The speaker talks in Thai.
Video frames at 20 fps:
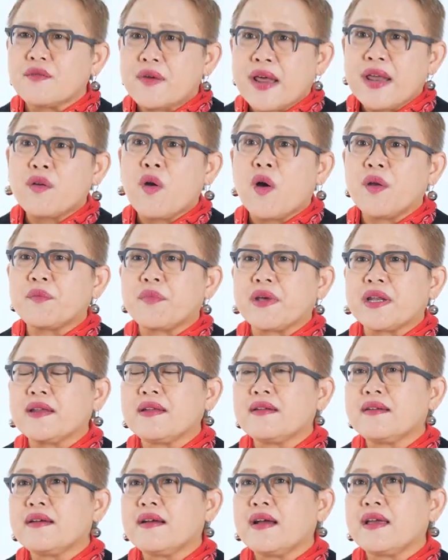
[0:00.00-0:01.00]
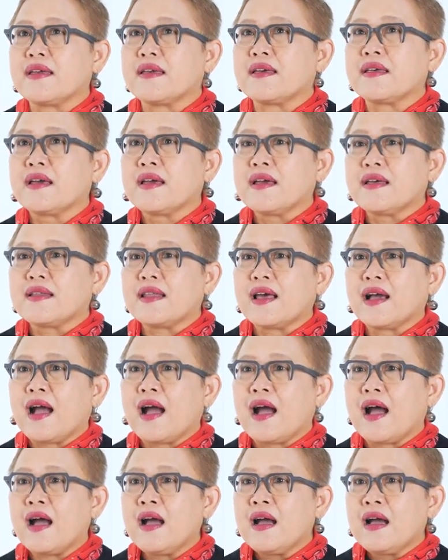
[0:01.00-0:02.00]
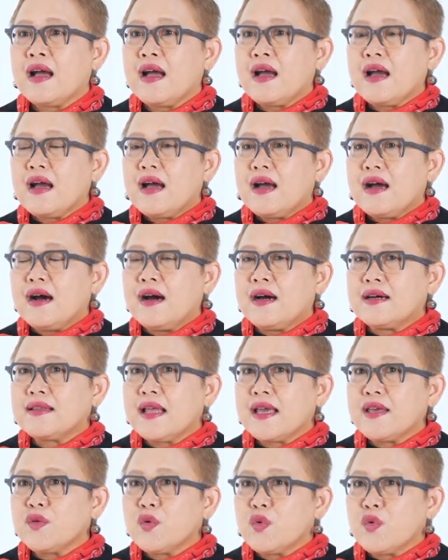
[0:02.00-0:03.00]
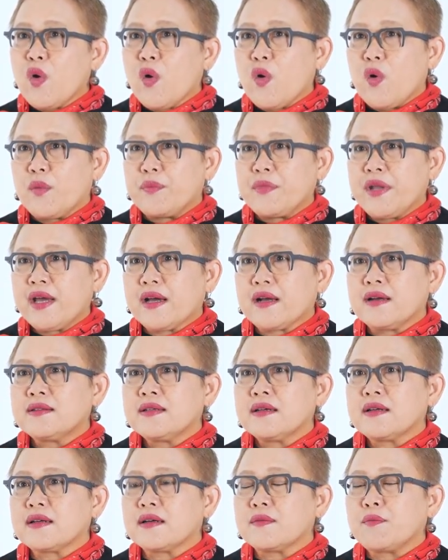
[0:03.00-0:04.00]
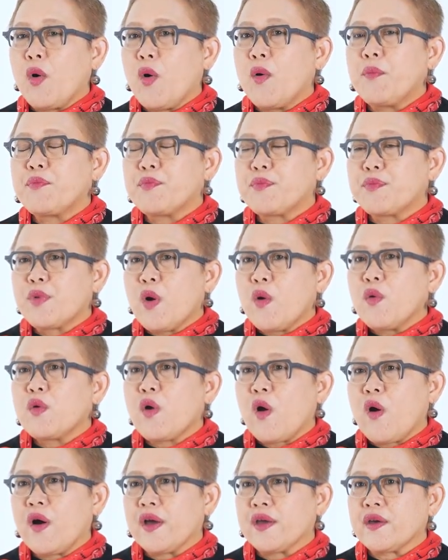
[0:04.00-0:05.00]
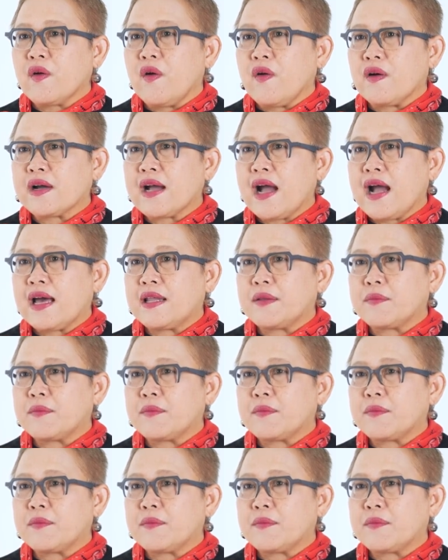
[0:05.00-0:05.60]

เร่ร่อนไปเรื่อยๆ นะคะในยุโรปเนี่ยก็จะพบร่องรอยของกา